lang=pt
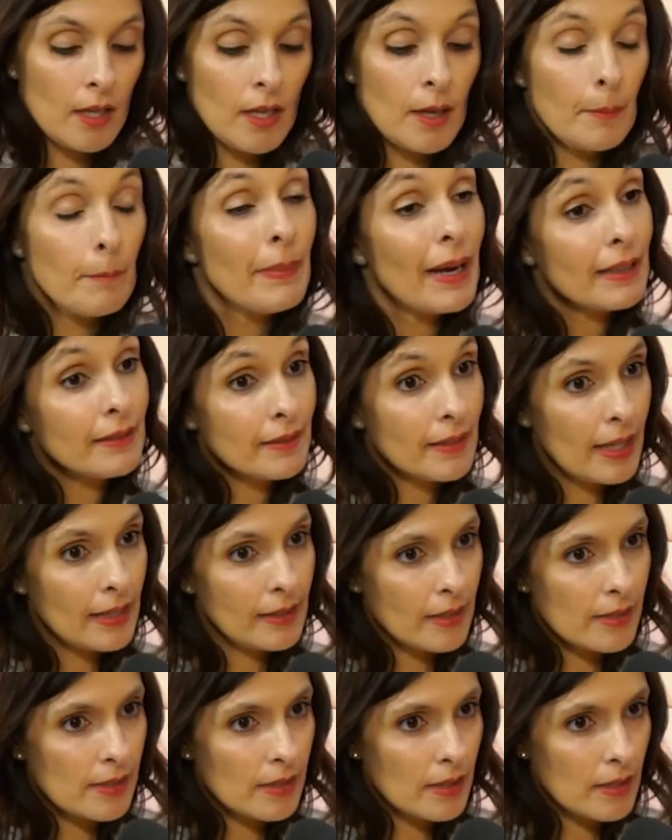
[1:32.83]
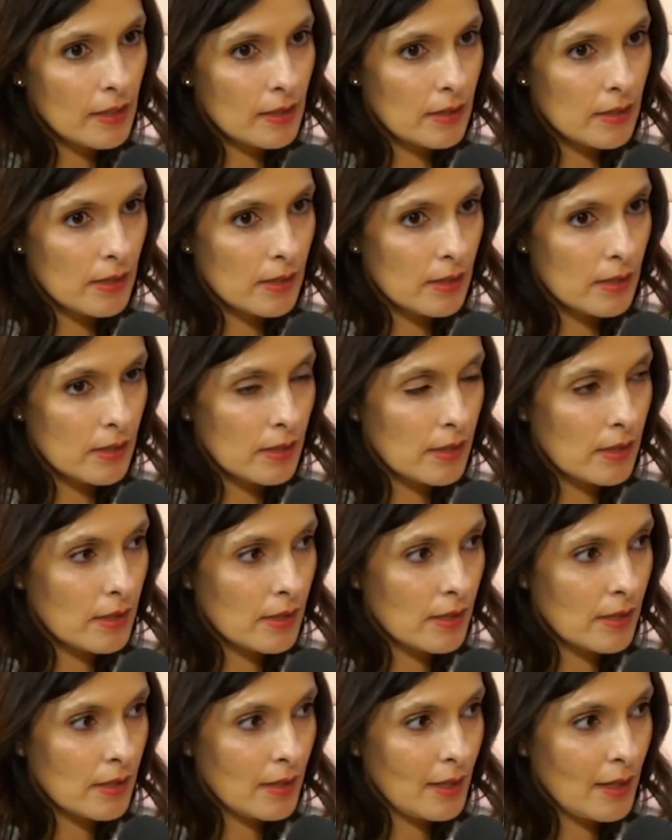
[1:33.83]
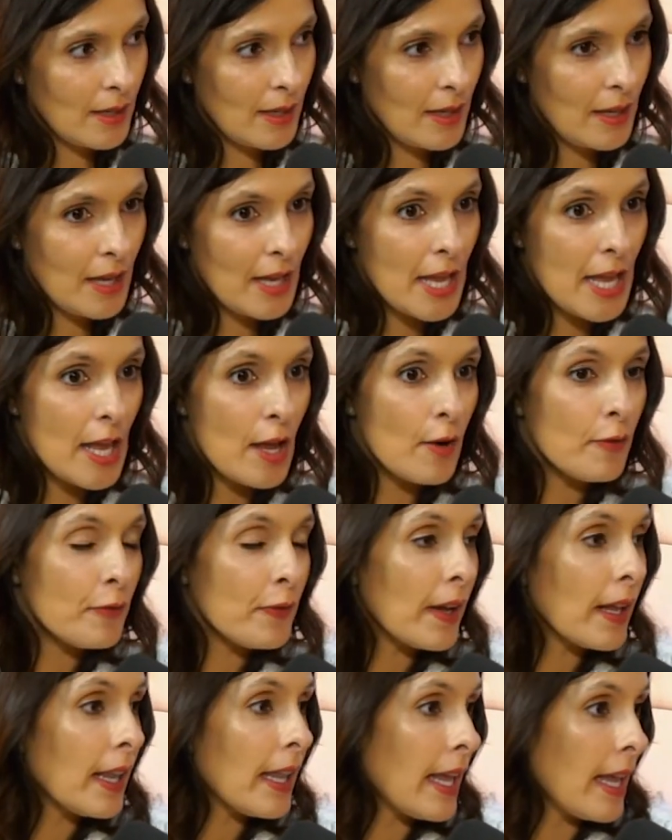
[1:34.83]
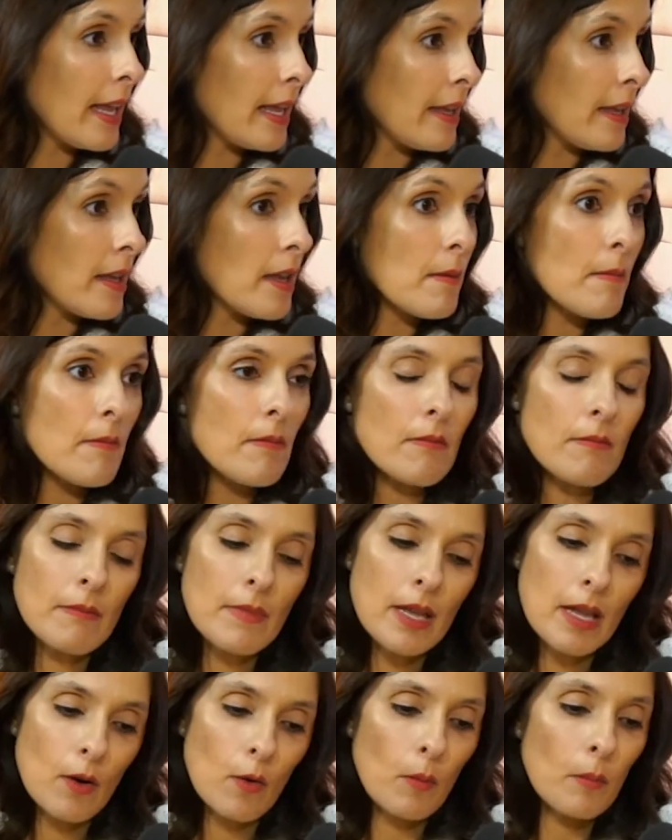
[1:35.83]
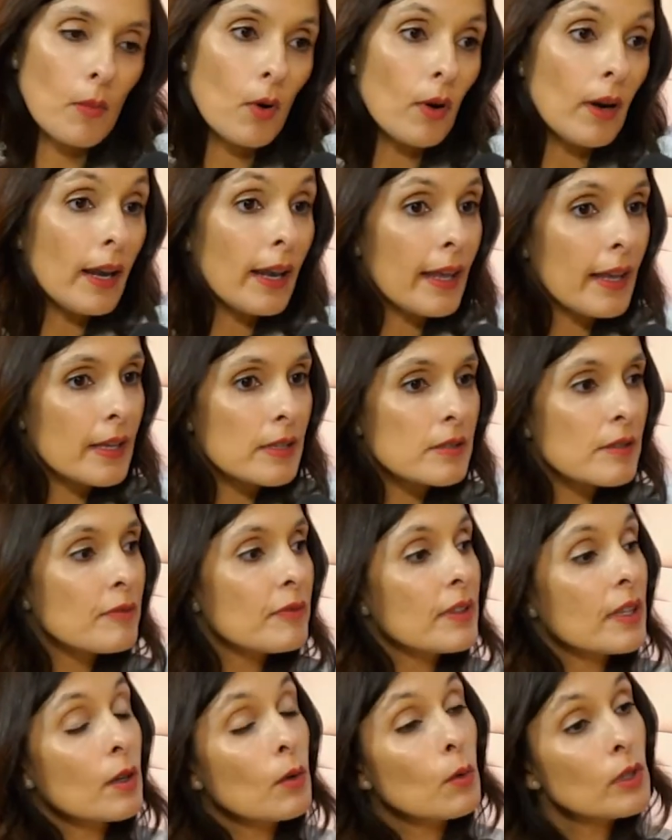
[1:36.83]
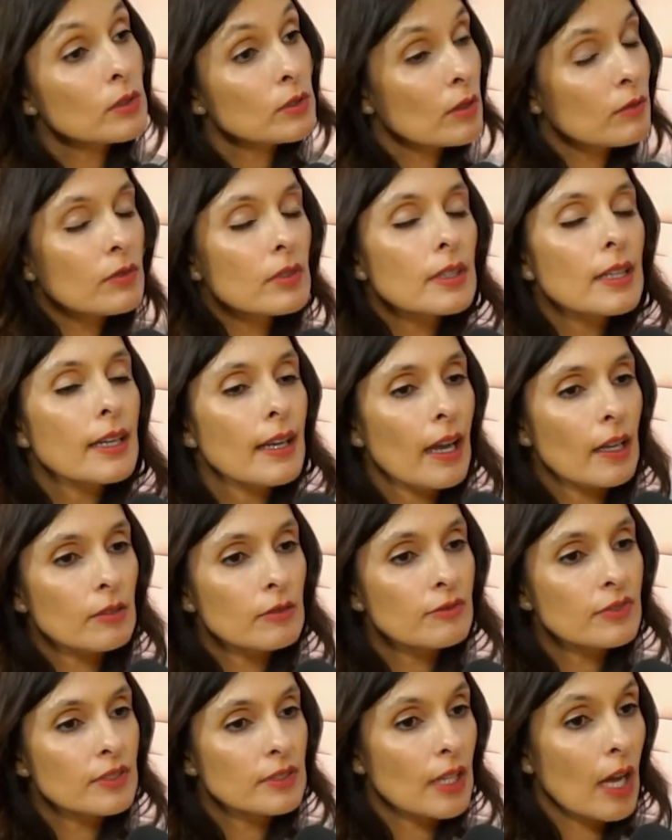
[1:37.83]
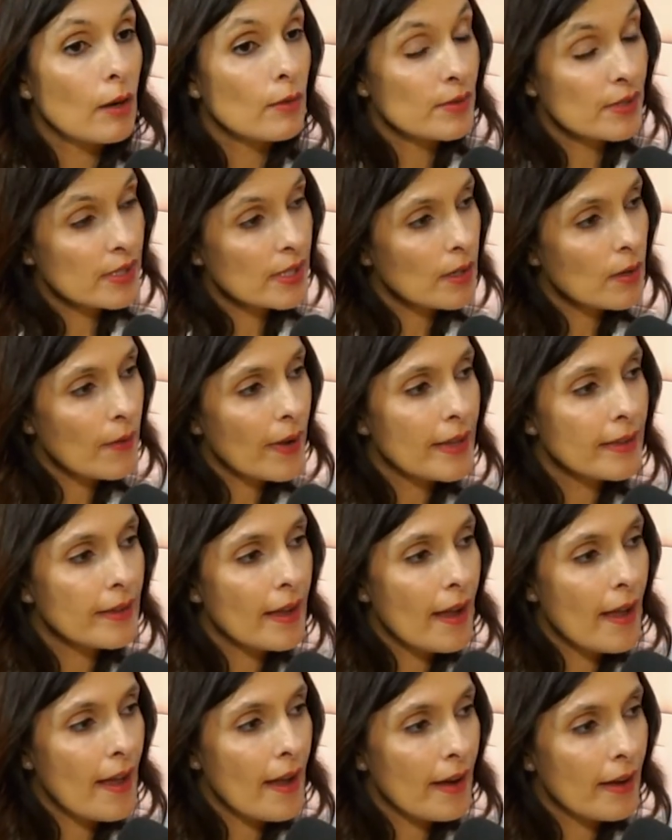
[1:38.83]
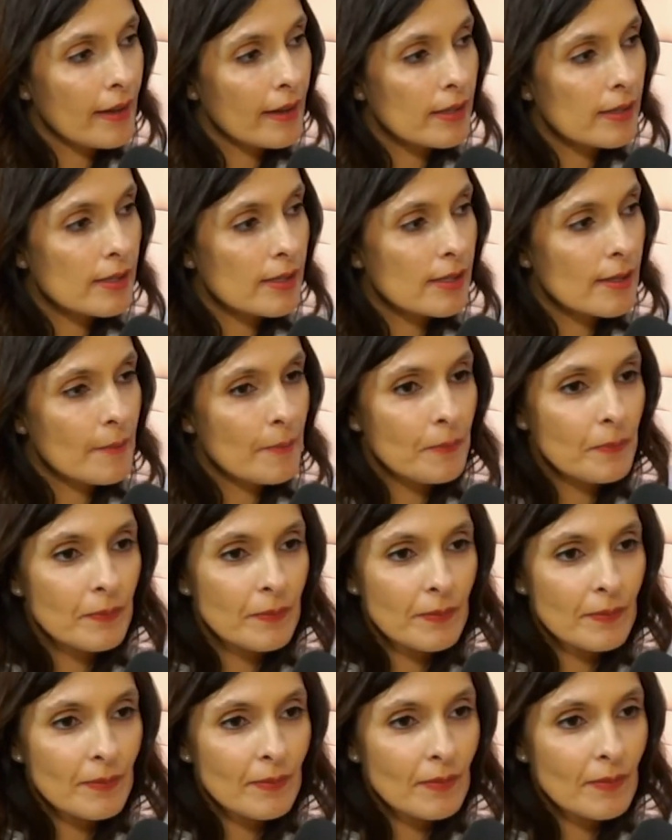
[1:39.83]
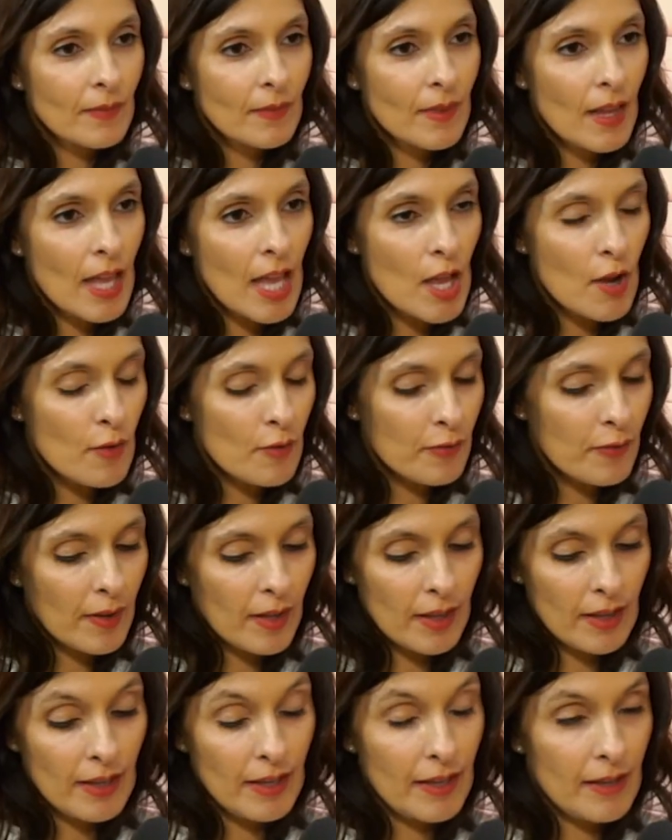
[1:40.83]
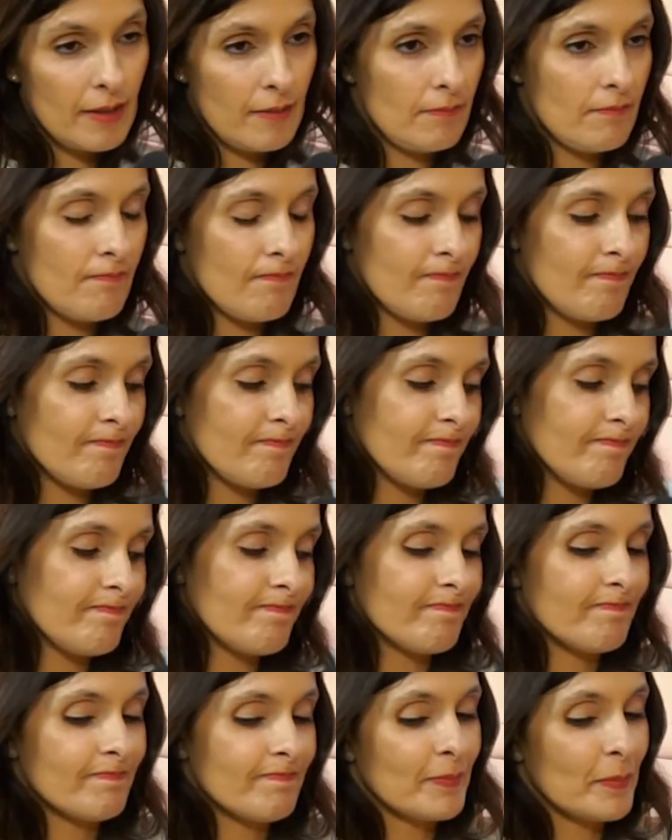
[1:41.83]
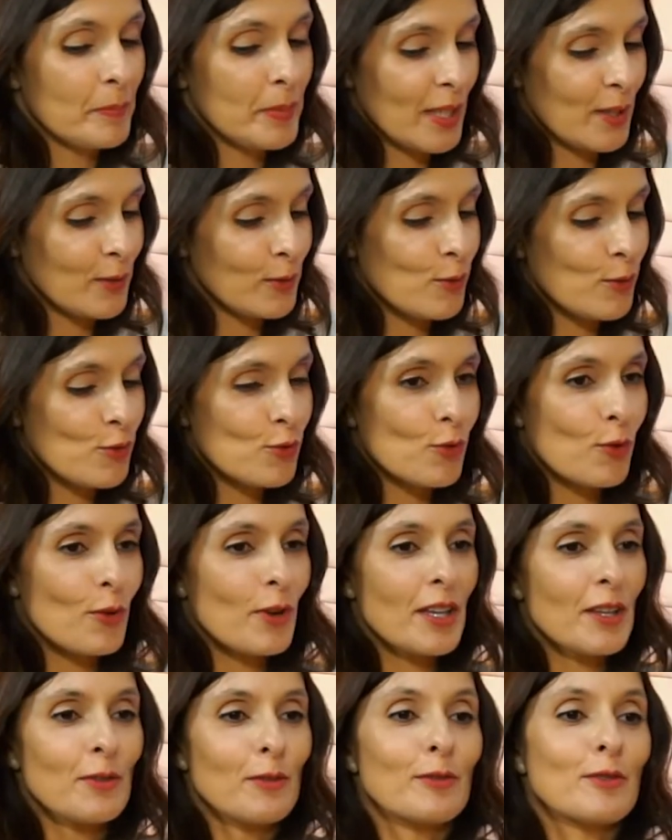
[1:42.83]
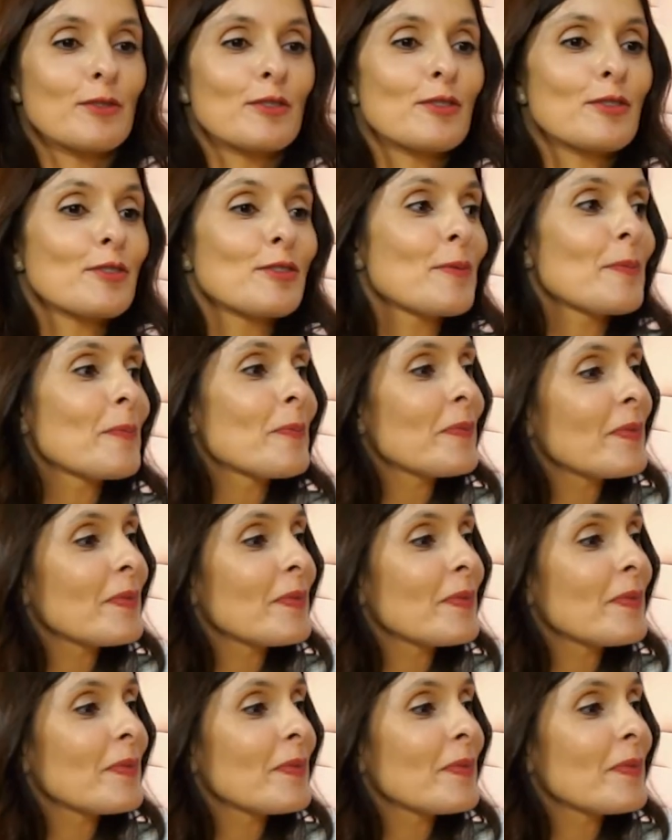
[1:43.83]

Bater nas crianças. Ah, tá, fácil, beleza. Eu falei, okay. meu, moleza. Eu falei, quanto eu vou ganhar no final? 50 reais. Eu falei, hum, emprego dos sonhos.